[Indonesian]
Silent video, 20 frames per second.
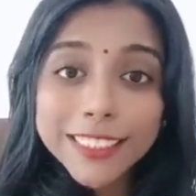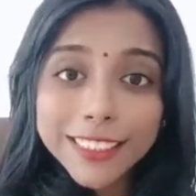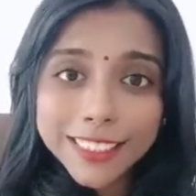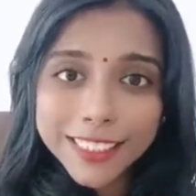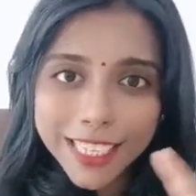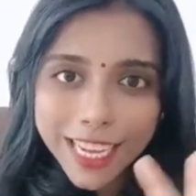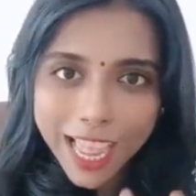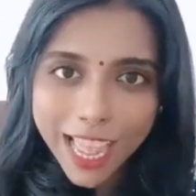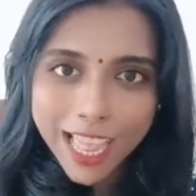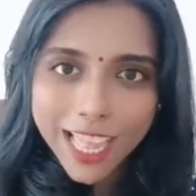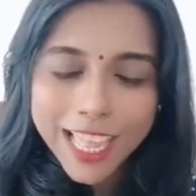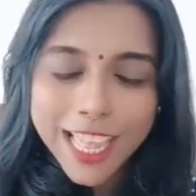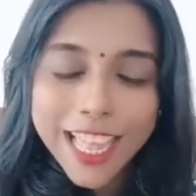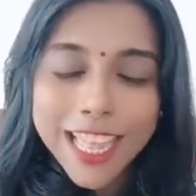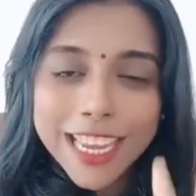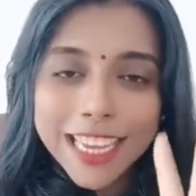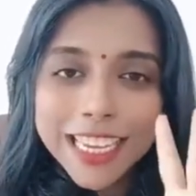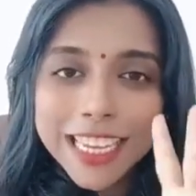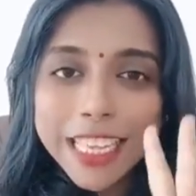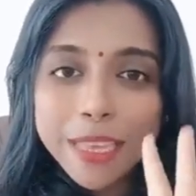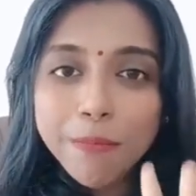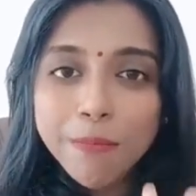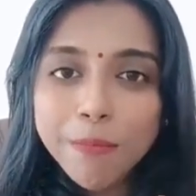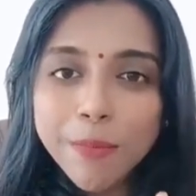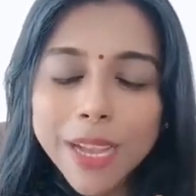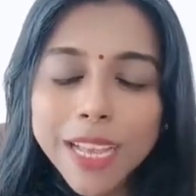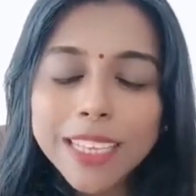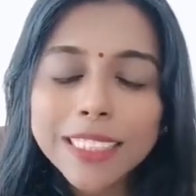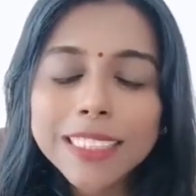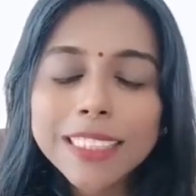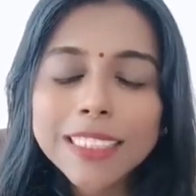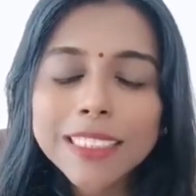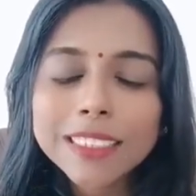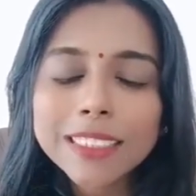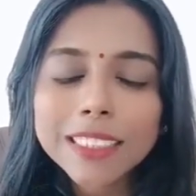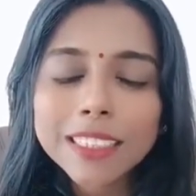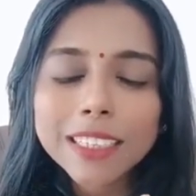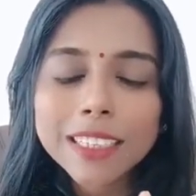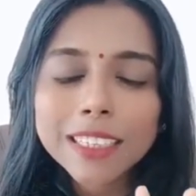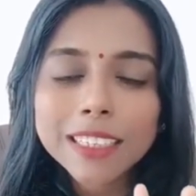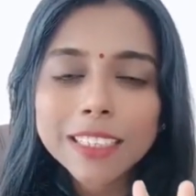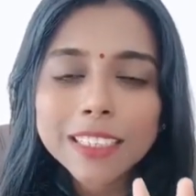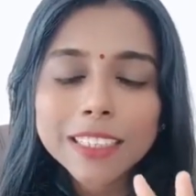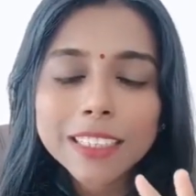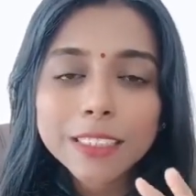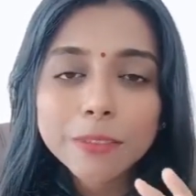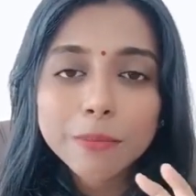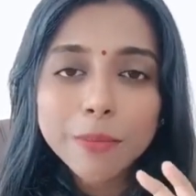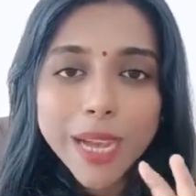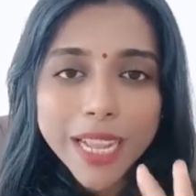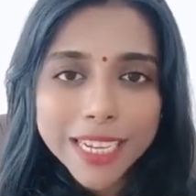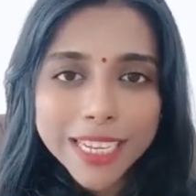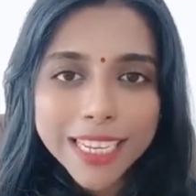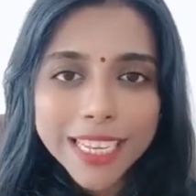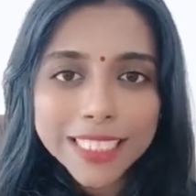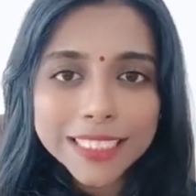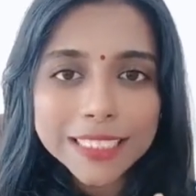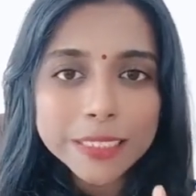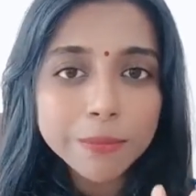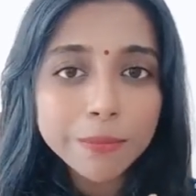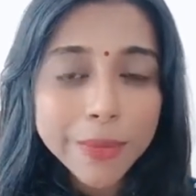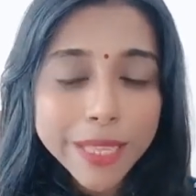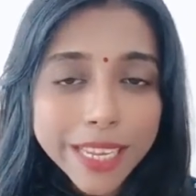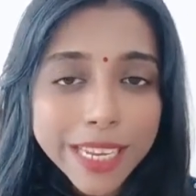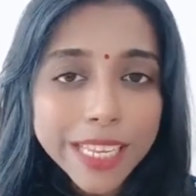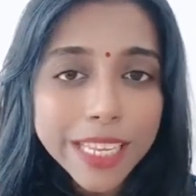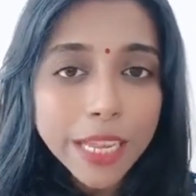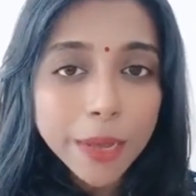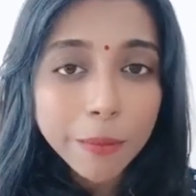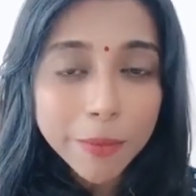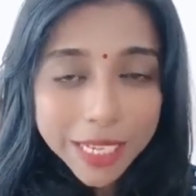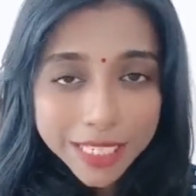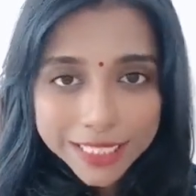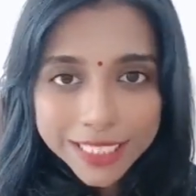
Nah, lima uh, marga sendiri yang